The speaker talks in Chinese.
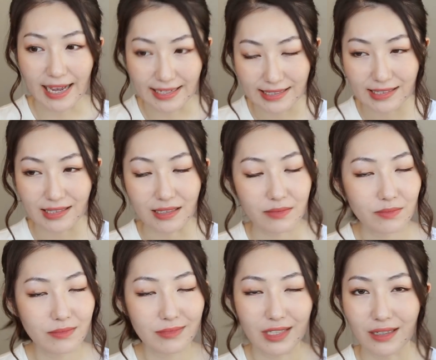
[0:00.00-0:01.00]
在一起
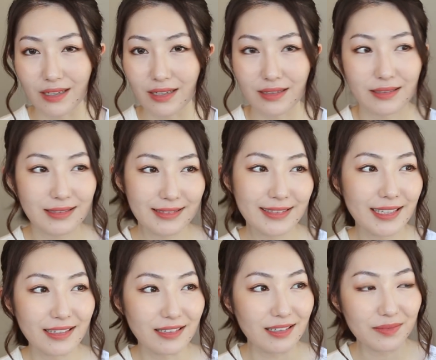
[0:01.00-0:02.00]
啊，
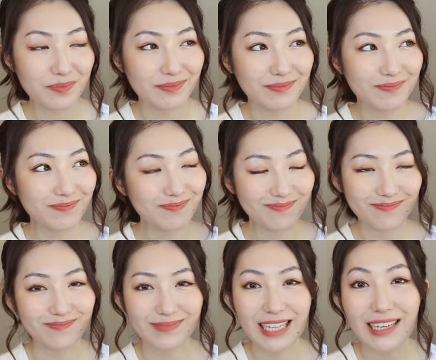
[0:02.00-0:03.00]
那个
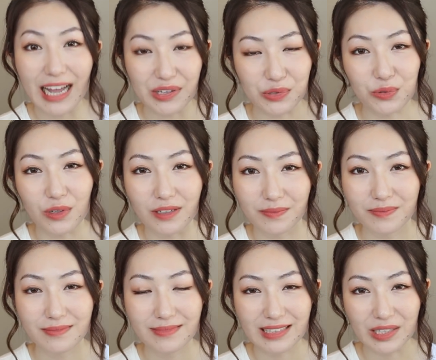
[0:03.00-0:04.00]
感觉
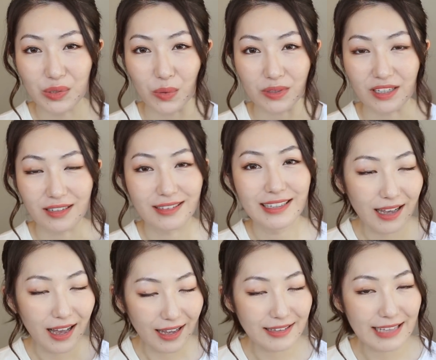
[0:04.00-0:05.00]
你懂的，
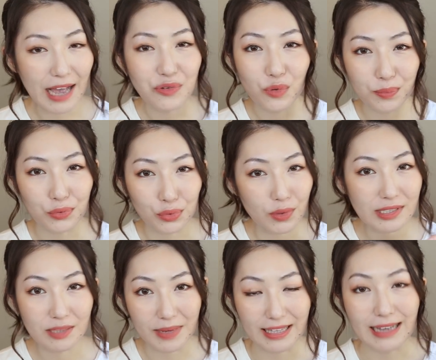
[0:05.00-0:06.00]
很难用普通
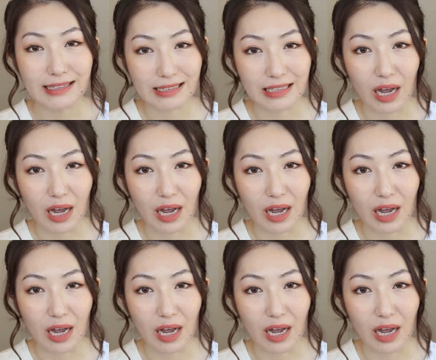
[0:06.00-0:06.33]
洗面奶洗